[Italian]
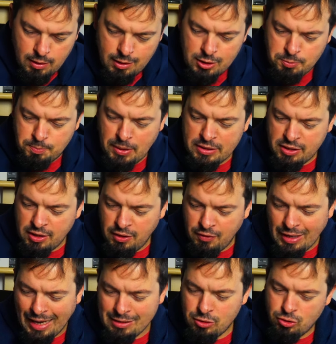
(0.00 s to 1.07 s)
Le spese di
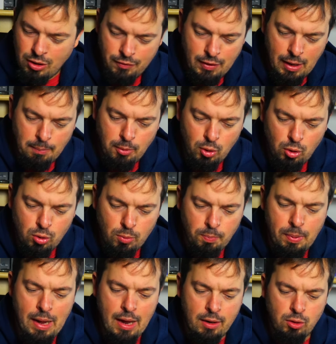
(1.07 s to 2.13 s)
viaggio l'avrebbero
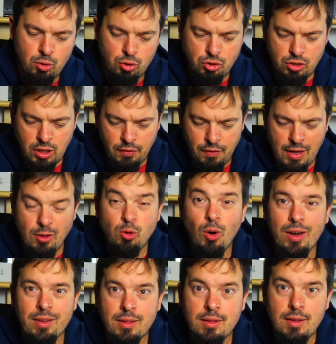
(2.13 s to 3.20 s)
coperto scrivendo
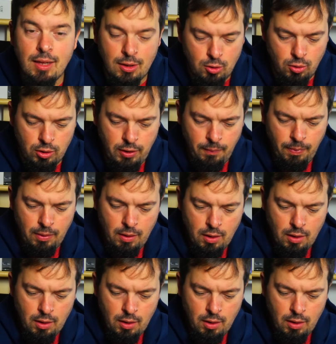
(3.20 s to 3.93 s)
articoli